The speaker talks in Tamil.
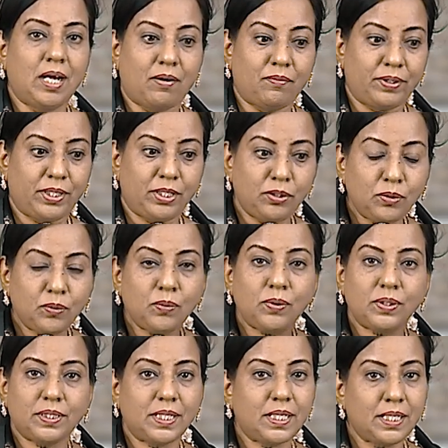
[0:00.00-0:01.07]
அவன்
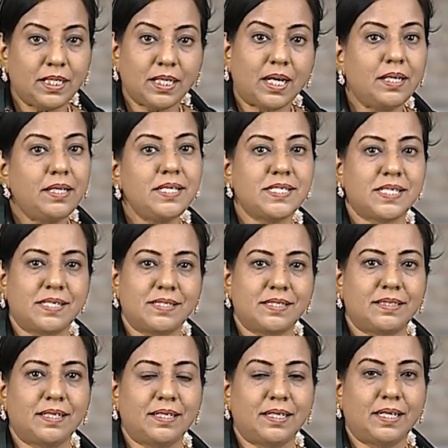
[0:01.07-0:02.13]
இன்னொருத்தரை நாடி
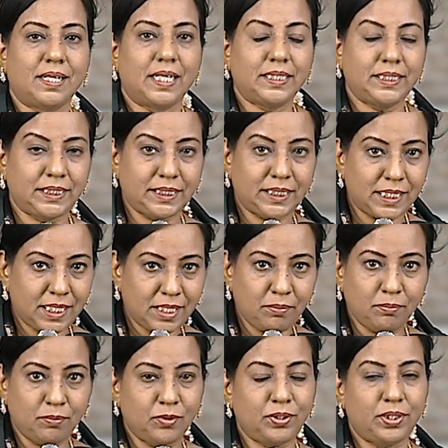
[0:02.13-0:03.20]
சென்றதுனால கத்தரை
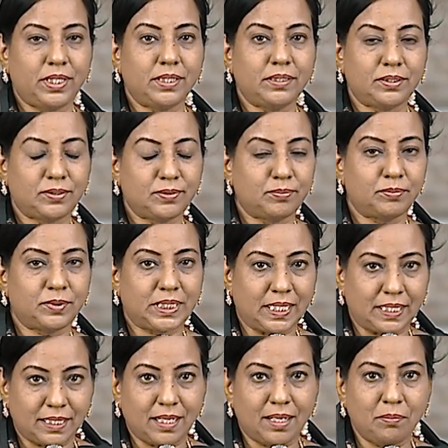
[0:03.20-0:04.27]
முக்கியத்துவம்
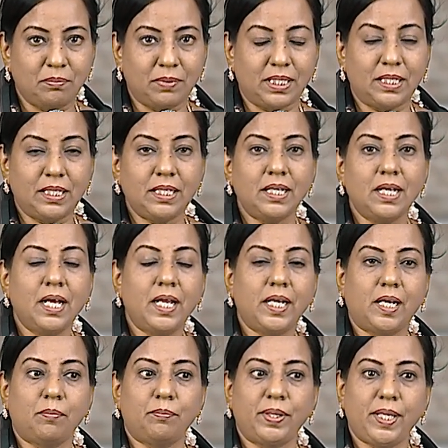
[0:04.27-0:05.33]
தராமல்
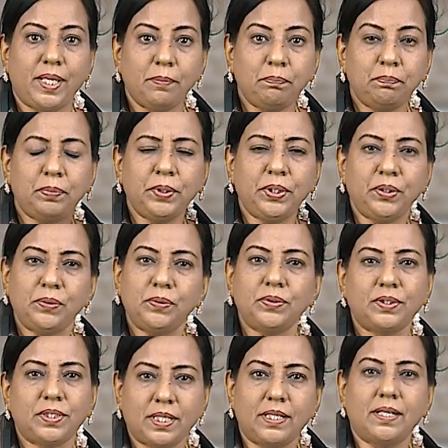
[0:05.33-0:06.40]
நம்ம எப்போ
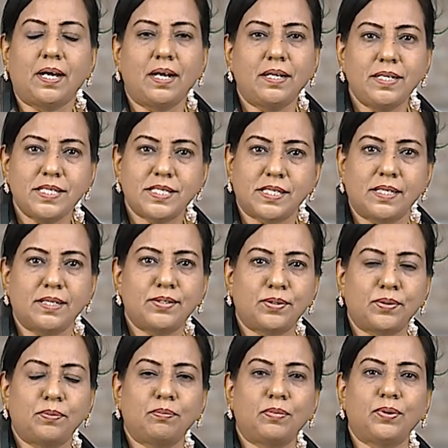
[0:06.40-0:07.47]
இன்னொருத்தரை நாடி
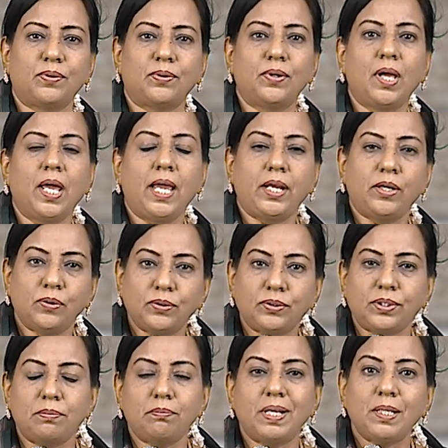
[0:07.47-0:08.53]
செல்கிறோமோ
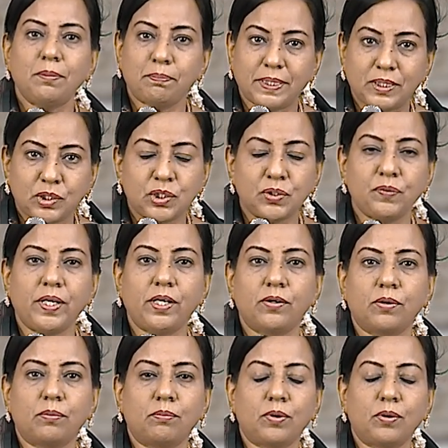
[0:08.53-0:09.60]
இன்னொருத்தர் மேலே பற்று
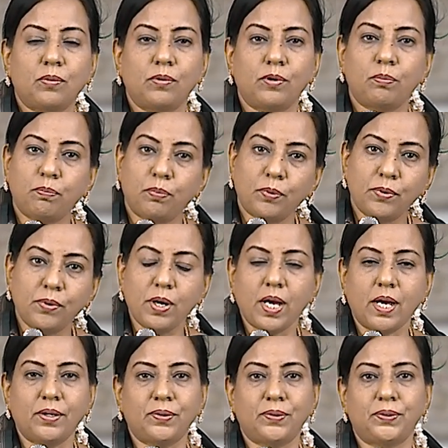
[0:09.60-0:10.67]
வைக்கிறோமோ ஒரு
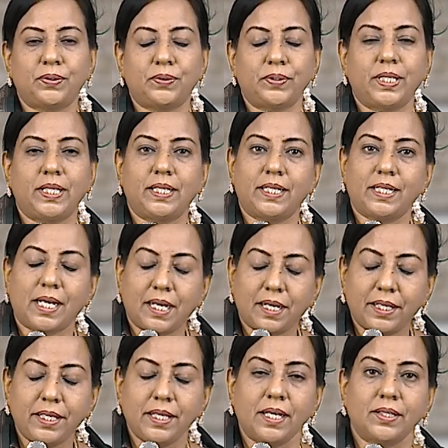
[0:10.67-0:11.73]
பொருளாக இருக்கட்டும் இல்லை
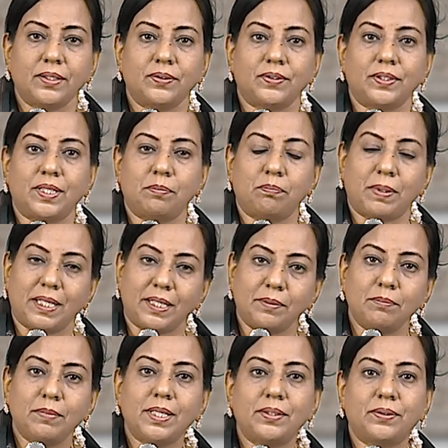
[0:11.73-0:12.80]
நகையாக இருக்கட்டும் இல்லை
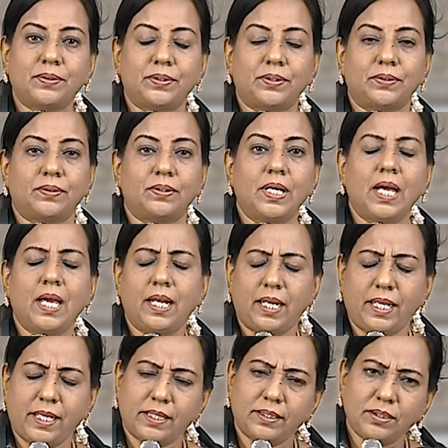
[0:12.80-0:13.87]
பணமாக இருக்கட்டும்
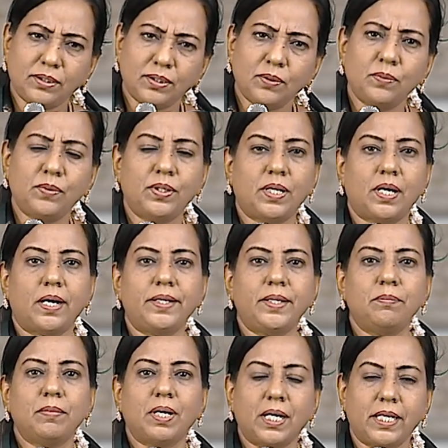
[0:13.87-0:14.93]
இல்லை எந்த ஒரு
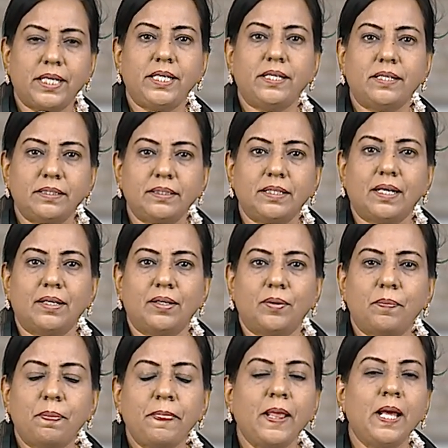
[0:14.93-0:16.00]
காரியமாக
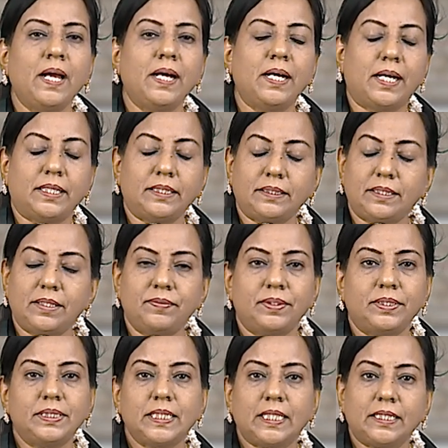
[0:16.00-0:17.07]
இருந்தாலும் கர்த்தர்
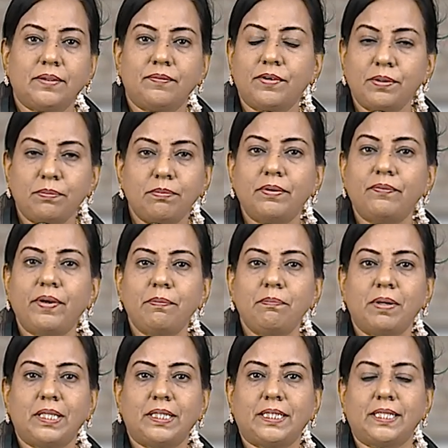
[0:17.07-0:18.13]
வந்து அதை விரும்பவே
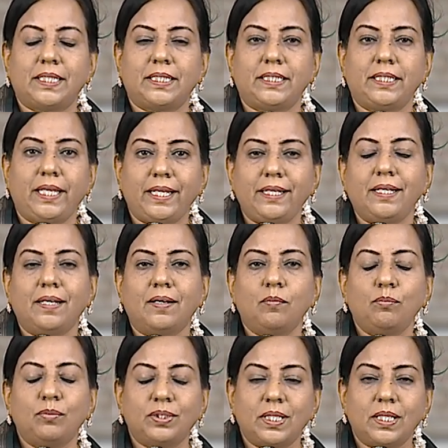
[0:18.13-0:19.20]
மாட்டார் ஏன்னா ஏன்னா
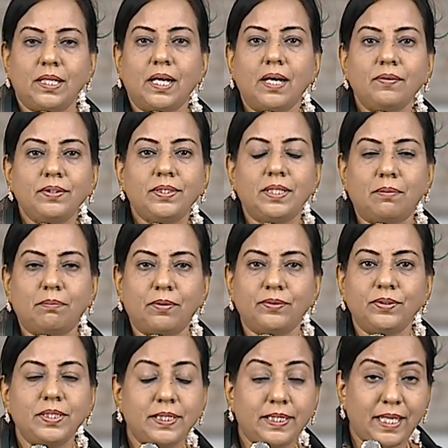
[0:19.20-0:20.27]
முதலாவது நம்ம
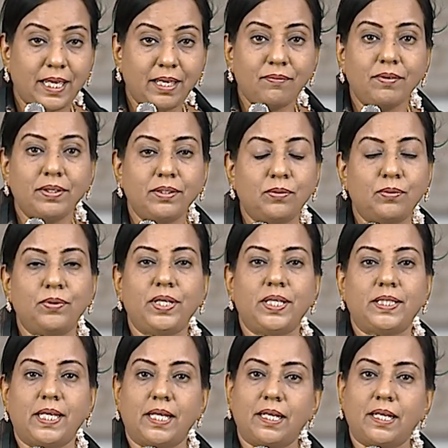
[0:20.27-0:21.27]
வந்து தேவனுக்குரியது